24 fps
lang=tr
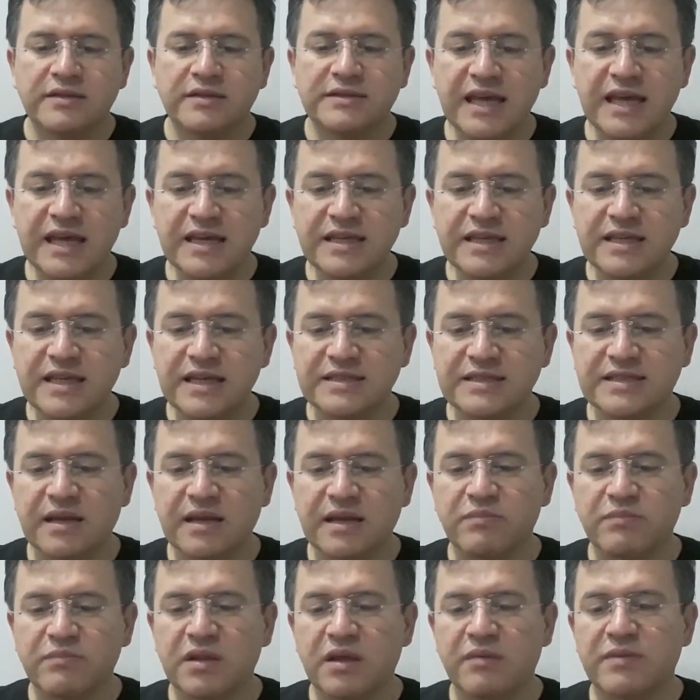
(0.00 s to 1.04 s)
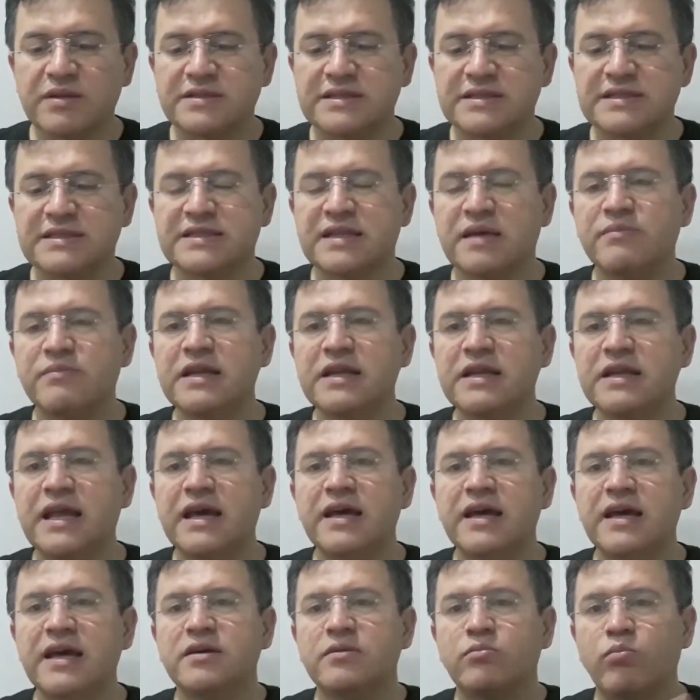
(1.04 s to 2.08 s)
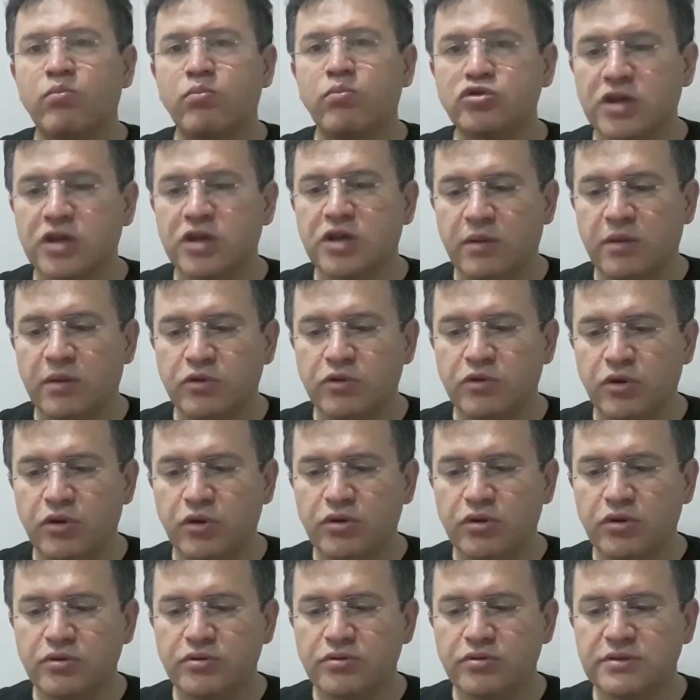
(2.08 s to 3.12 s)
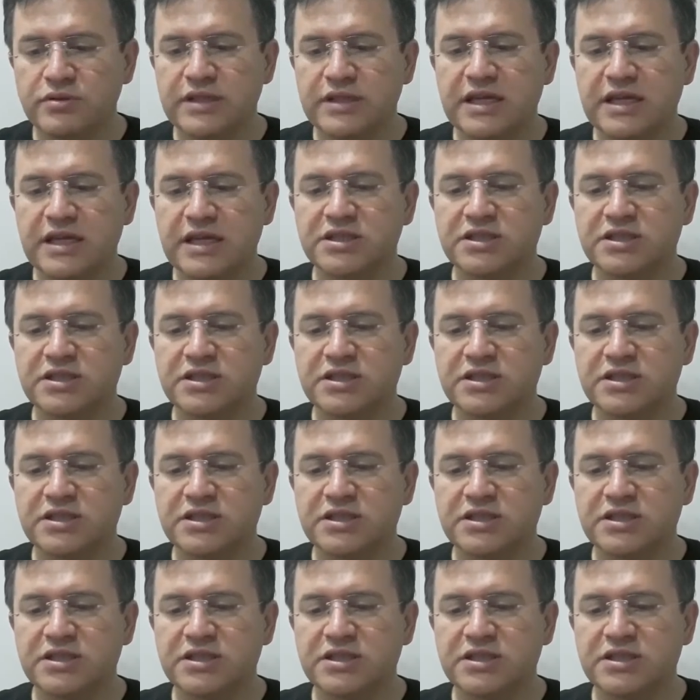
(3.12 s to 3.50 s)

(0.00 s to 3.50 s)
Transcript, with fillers: Tek hesaplama sistemiyle bu tablo